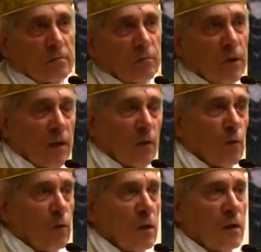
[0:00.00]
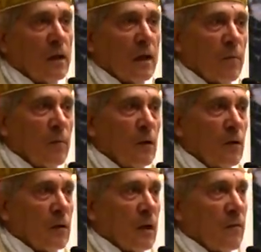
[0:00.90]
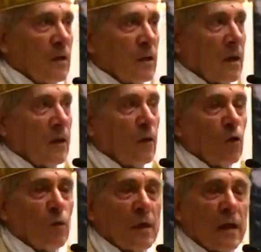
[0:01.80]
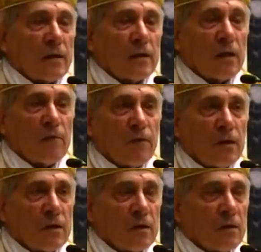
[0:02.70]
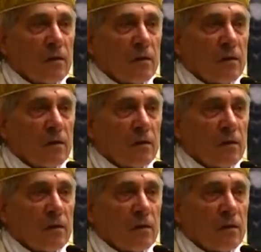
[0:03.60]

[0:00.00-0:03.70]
per alcuni nel cammino della vita illuminata dalla fede,